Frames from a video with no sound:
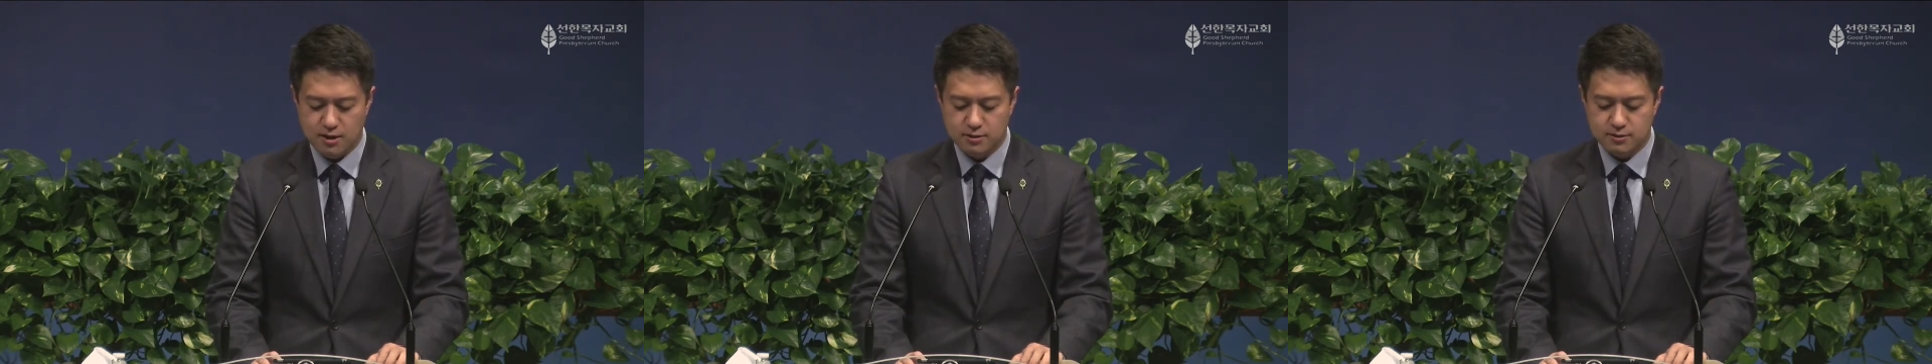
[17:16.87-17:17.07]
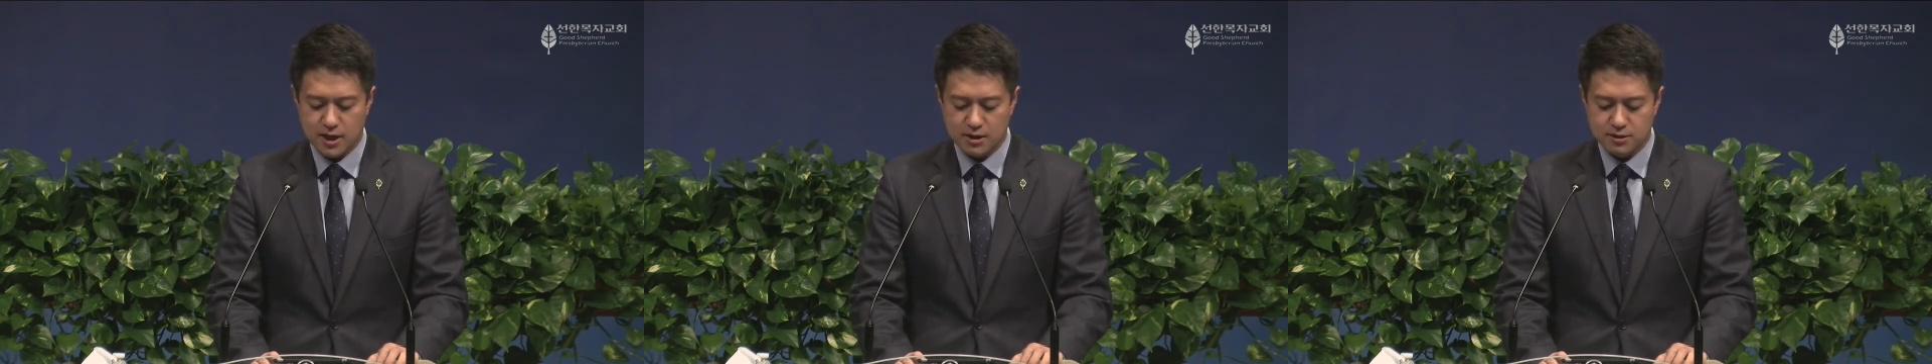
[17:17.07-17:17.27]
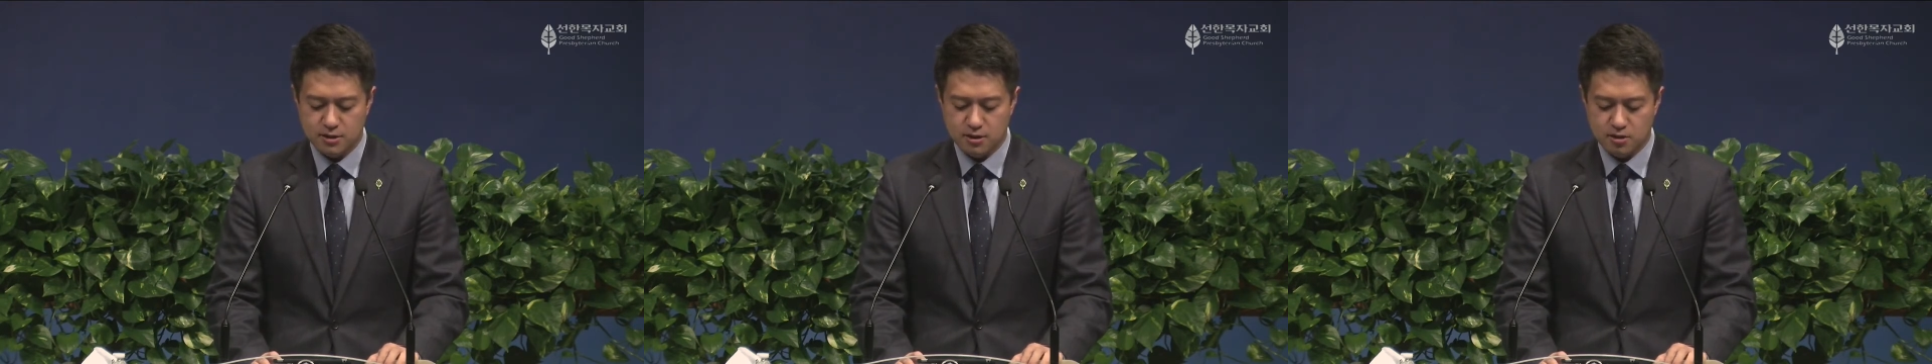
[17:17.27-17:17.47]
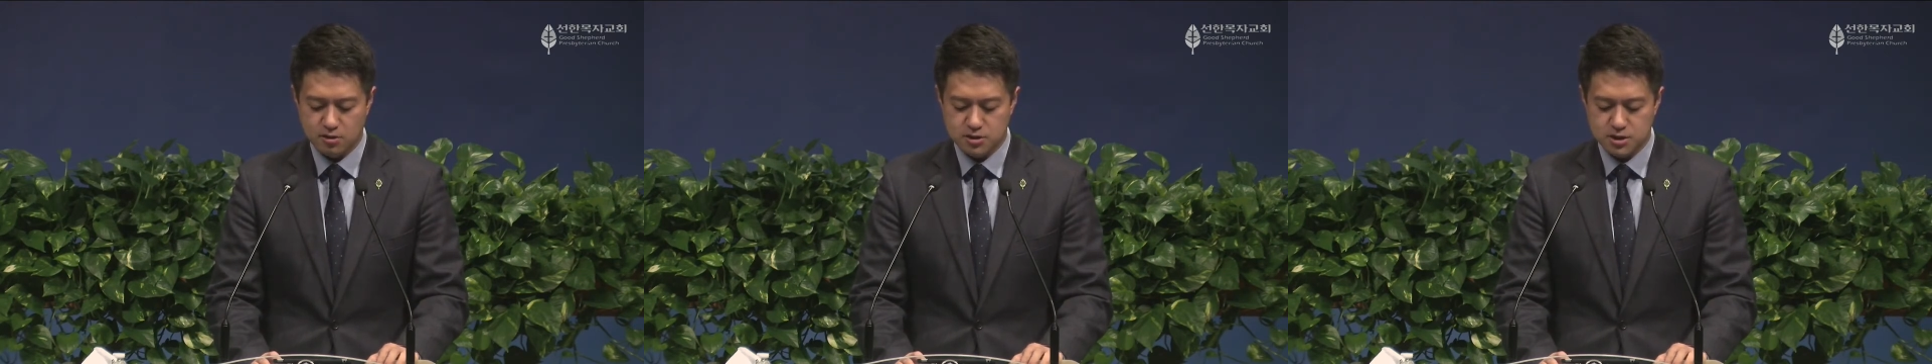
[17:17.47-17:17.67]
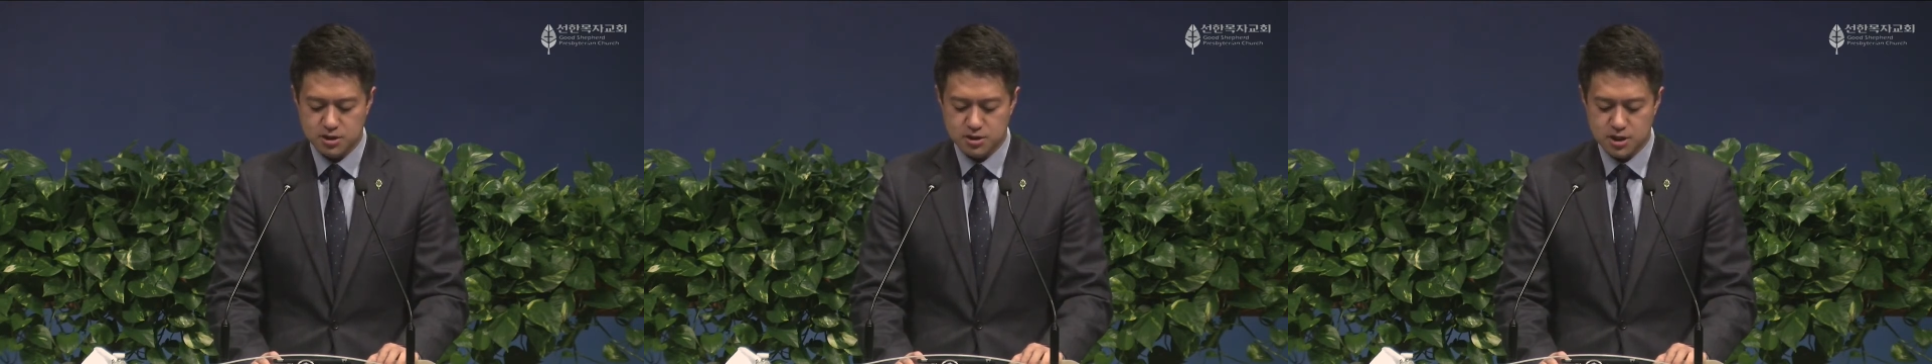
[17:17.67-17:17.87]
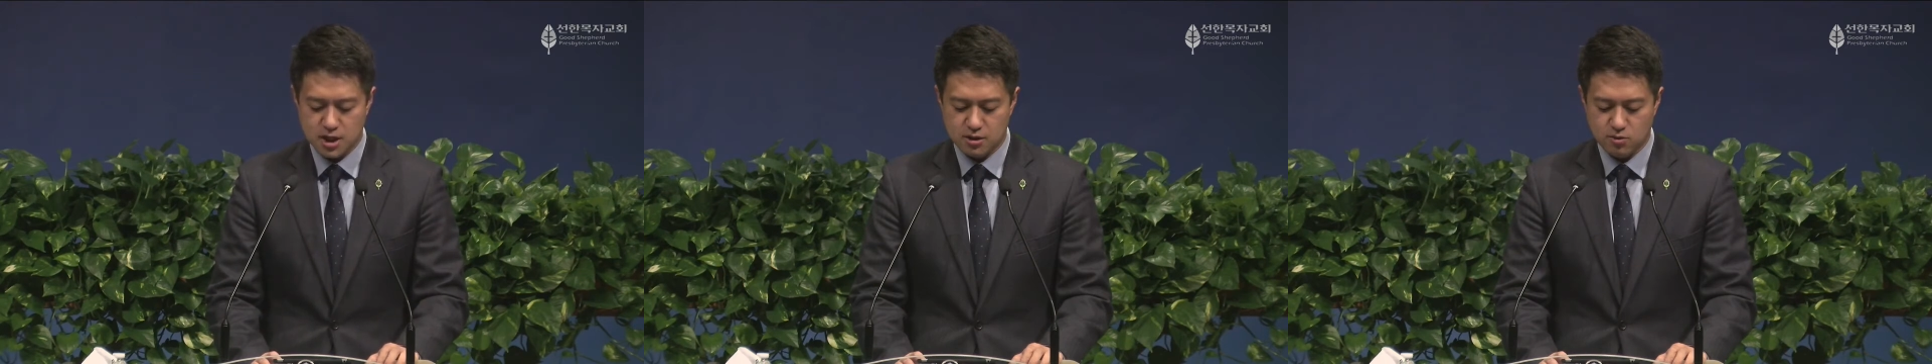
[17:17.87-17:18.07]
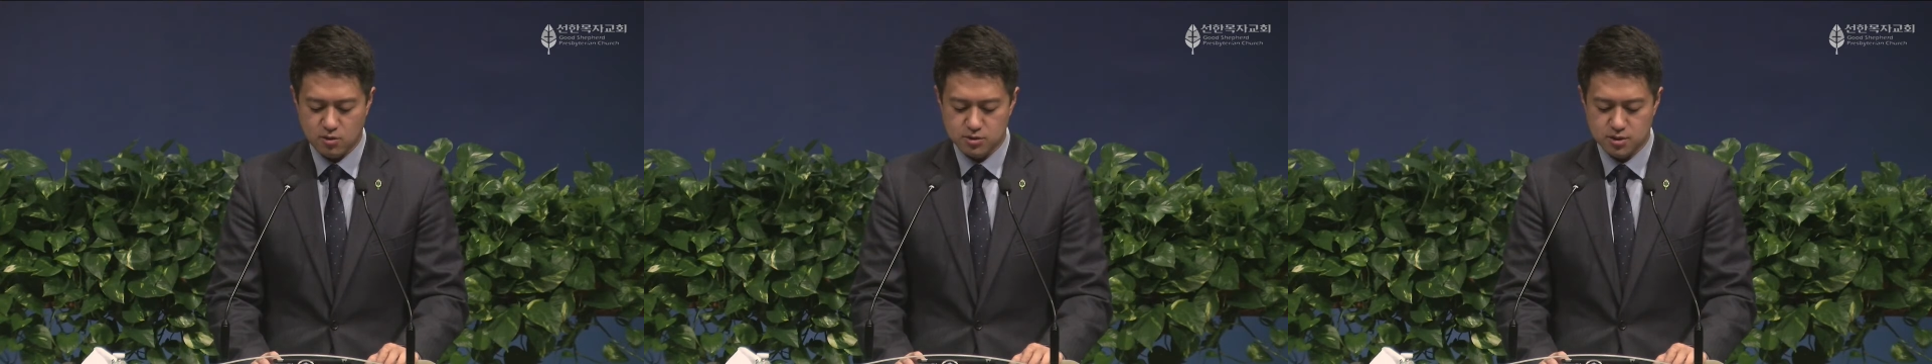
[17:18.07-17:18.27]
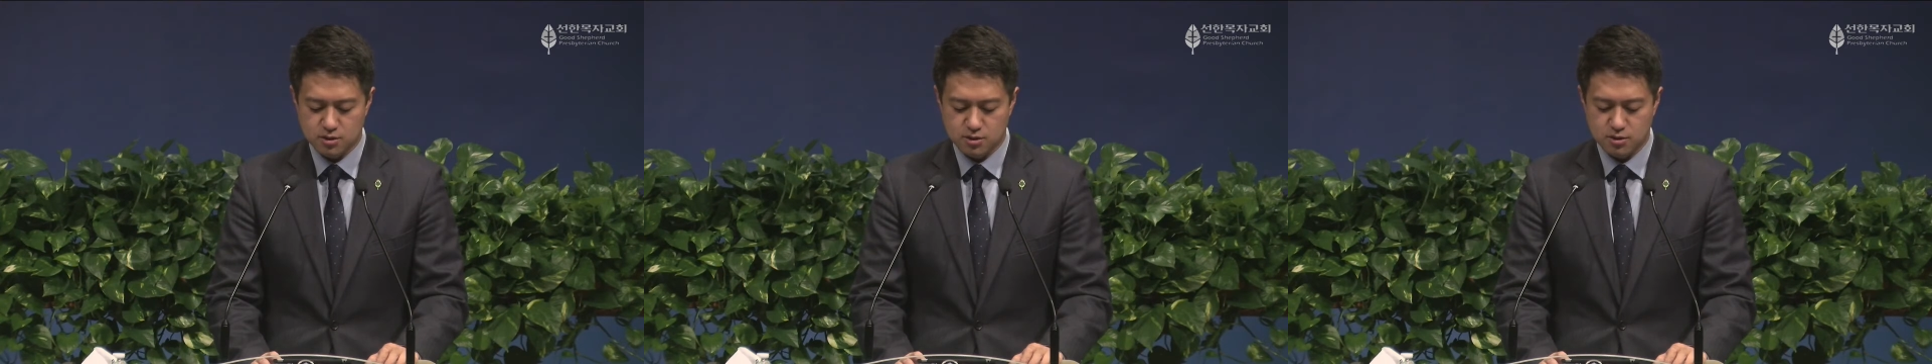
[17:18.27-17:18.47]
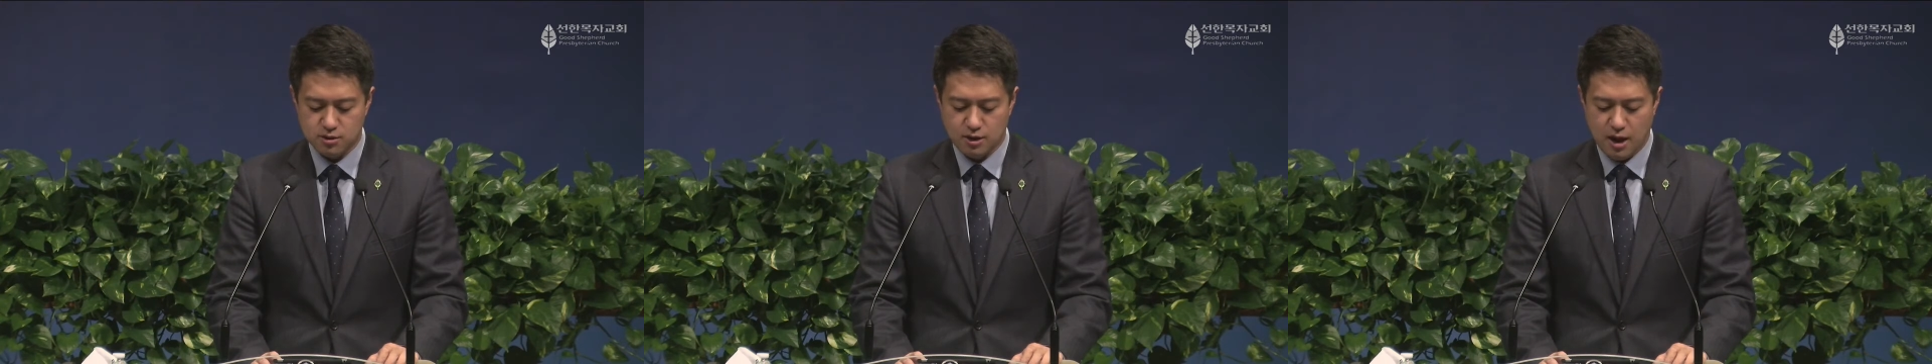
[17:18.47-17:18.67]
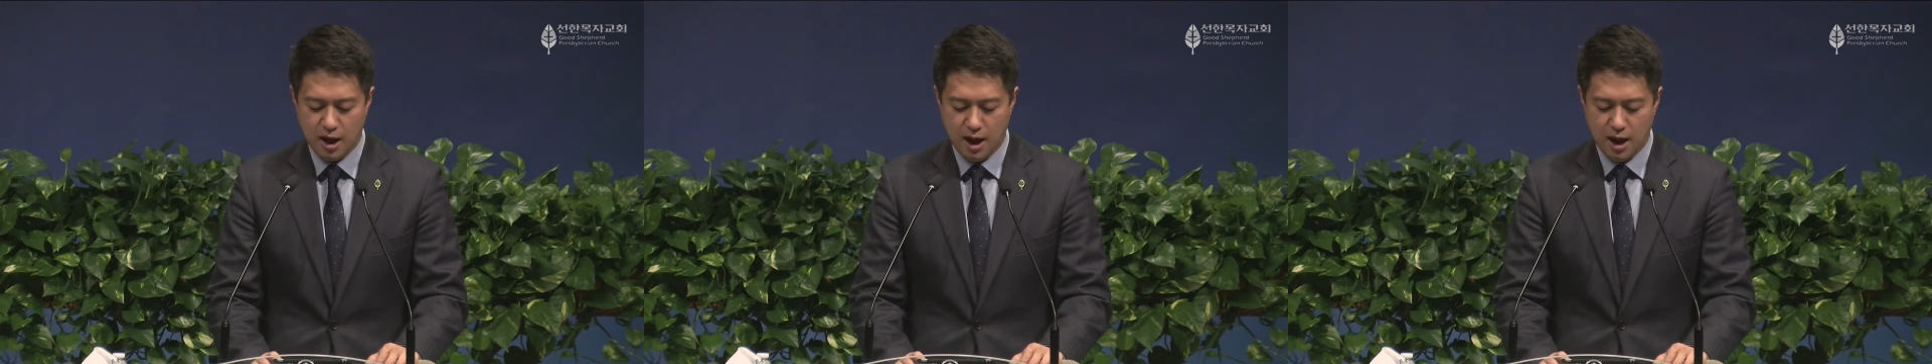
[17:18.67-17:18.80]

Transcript: 나를 거치지 않고서는